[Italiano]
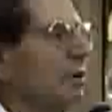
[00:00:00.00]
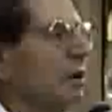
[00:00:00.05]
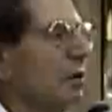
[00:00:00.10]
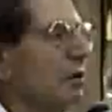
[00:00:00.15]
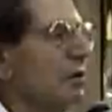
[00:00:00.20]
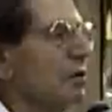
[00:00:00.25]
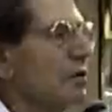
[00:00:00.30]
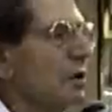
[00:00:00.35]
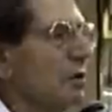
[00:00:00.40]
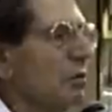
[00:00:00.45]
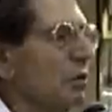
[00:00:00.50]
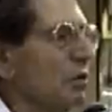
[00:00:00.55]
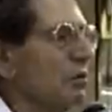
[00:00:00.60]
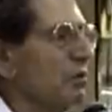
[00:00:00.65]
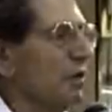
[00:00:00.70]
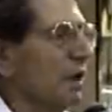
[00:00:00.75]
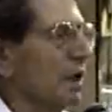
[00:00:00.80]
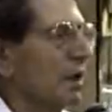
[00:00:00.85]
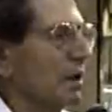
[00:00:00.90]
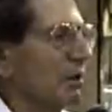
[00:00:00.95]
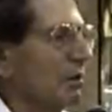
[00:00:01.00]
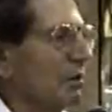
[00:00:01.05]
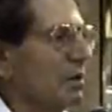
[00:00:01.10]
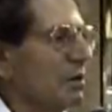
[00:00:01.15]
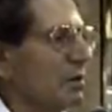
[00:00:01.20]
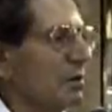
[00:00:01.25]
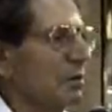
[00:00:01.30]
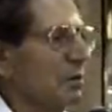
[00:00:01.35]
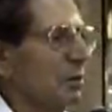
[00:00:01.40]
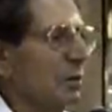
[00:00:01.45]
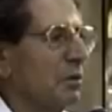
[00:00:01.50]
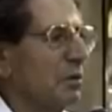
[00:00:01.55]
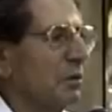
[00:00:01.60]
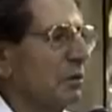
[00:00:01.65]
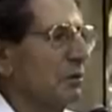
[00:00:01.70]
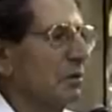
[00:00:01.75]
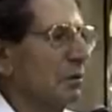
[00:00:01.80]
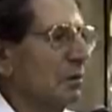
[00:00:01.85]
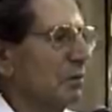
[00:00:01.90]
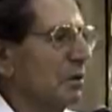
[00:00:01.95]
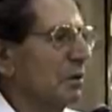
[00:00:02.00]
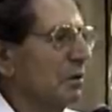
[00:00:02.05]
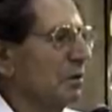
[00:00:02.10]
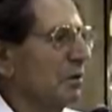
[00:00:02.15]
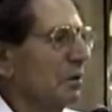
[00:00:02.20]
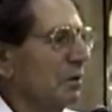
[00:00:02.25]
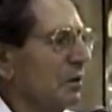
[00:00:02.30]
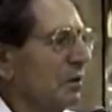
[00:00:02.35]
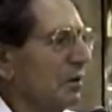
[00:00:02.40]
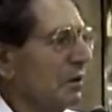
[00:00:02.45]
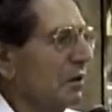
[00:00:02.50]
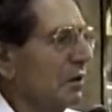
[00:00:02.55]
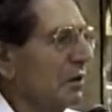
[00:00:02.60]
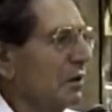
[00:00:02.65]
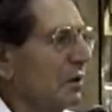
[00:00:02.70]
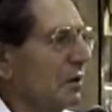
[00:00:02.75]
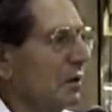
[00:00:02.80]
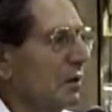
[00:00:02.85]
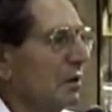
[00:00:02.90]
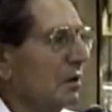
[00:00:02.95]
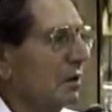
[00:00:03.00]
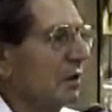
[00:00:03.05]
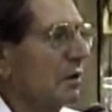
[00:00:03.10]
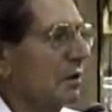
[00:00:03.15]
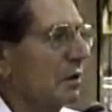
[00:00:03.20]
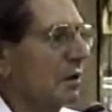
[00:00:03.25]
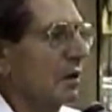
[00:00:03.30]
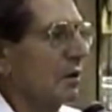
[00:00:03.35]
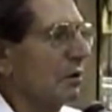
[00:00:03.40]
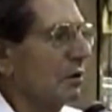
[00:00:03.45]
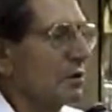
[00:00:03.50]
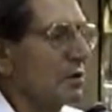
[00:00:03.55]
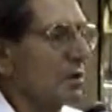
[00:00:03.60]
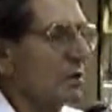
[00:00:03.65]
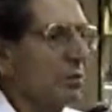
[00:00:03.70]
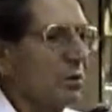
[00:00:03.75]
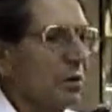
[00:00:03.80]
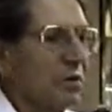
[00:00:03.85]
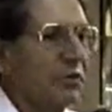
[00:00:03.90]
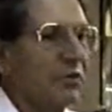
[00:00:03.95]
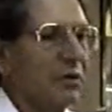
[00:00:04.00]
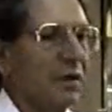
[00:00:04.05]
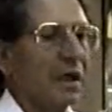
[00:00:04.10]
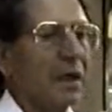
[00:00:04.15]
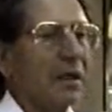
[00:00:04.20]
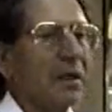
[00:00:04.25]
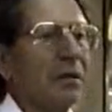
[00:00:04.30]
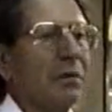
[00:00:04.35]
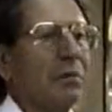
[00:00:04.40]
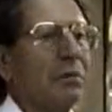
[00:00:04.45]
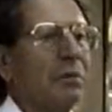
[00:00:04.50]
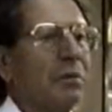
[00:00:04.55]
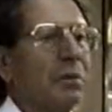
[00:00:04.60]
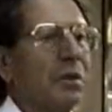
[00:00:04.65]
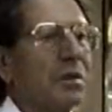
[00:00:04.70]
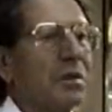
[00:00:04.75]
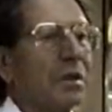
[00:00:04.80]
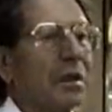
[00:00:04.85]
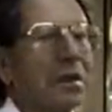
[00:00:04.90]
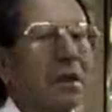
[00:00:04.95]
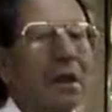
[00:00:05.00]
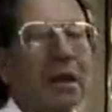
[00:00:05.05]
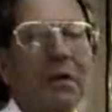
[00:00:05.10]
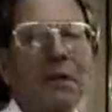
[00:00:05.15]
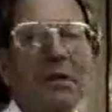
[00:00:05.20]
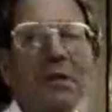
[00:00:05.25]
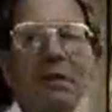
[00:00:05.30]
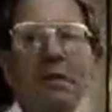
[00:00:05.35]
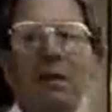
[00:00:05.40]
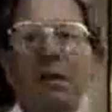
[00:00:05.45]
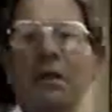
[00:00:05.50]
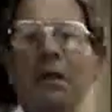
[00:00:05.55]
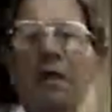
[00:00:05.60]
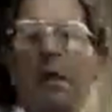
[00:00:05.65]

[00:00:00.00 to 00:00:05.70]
che cosa può fare questo povero uomo? Che cosa può fare? Poi trattandosi